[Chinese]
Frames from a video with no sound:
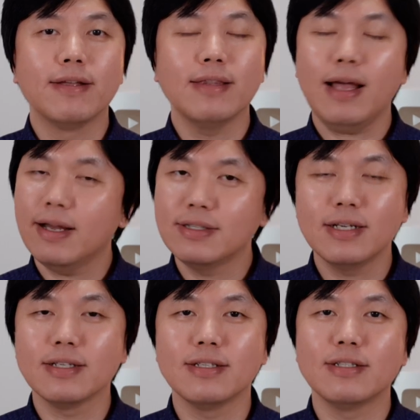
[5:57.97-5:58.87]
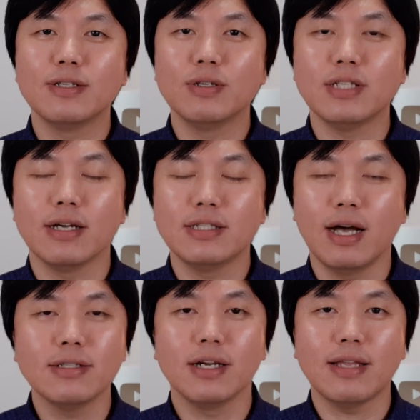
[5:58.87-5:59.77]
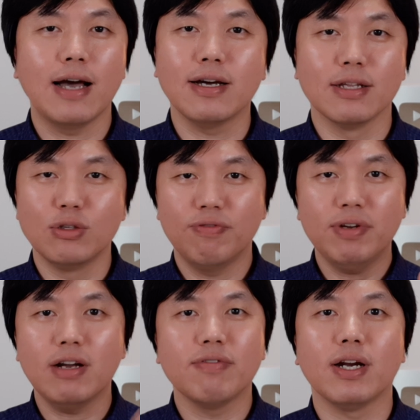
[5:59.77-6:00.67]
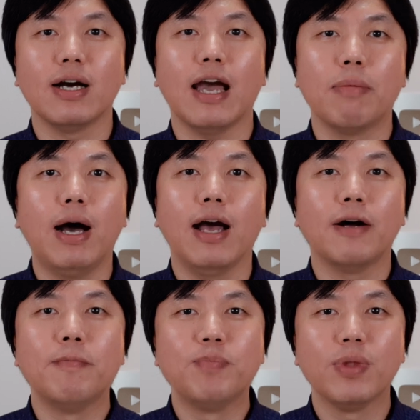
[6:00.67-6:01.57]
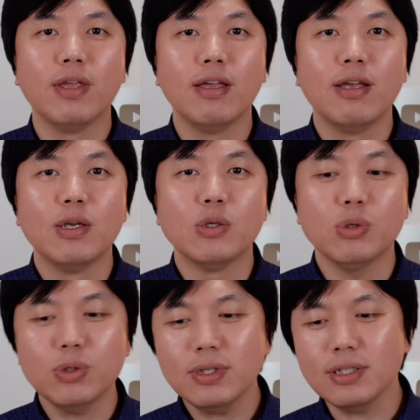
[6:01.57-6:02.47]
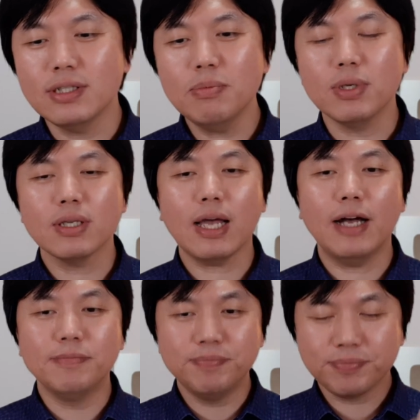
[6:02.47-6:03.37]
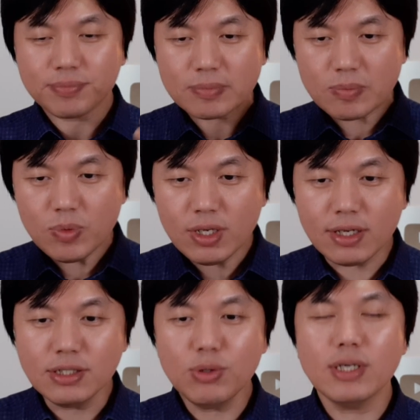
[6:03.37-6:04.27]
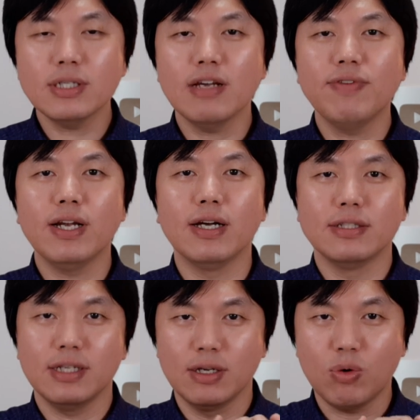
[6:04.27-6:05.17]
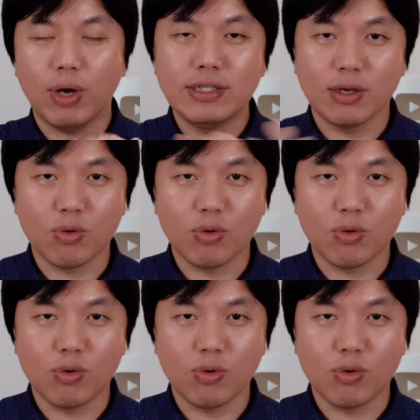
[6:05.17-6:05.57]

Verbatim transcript: 那这个想想起来，他可能就非常非常害怕呀。所以说，习近平他这段时间为了这个缓解